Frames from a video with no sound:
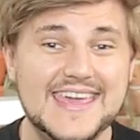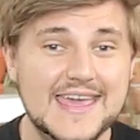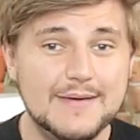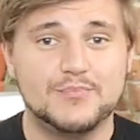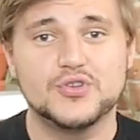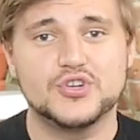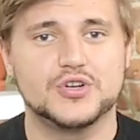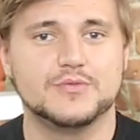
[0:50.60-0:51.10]

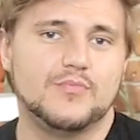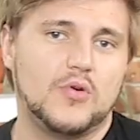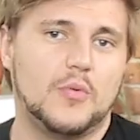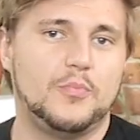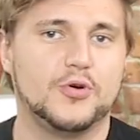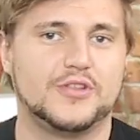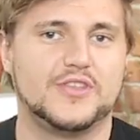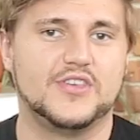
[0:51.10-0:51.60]
epischen
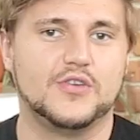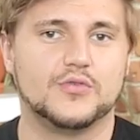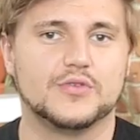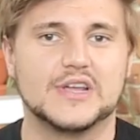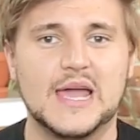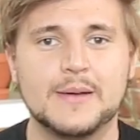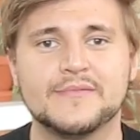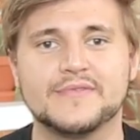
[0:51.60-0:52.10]

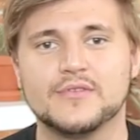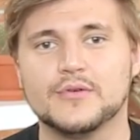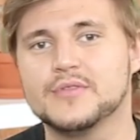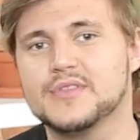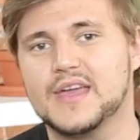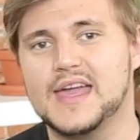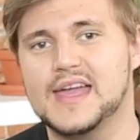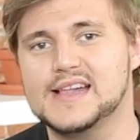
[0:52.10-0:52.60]
Proportionen kämpften
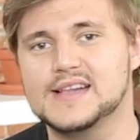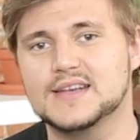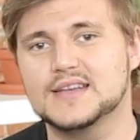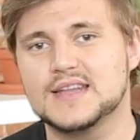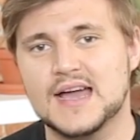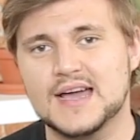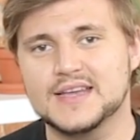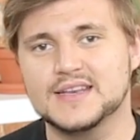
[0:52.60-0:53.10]
unsere
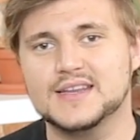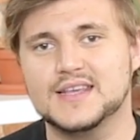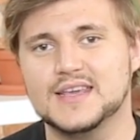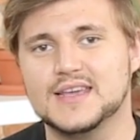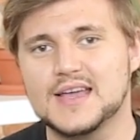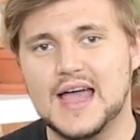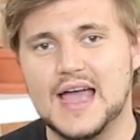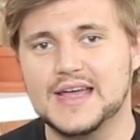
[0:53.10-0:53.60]
Helden darin
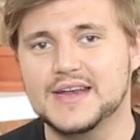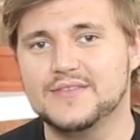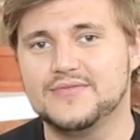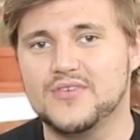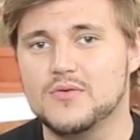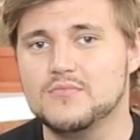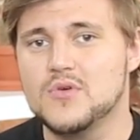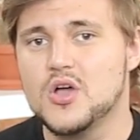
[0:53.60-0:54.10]
gegen eine
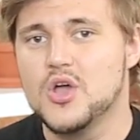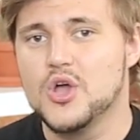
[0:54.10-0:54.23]
vom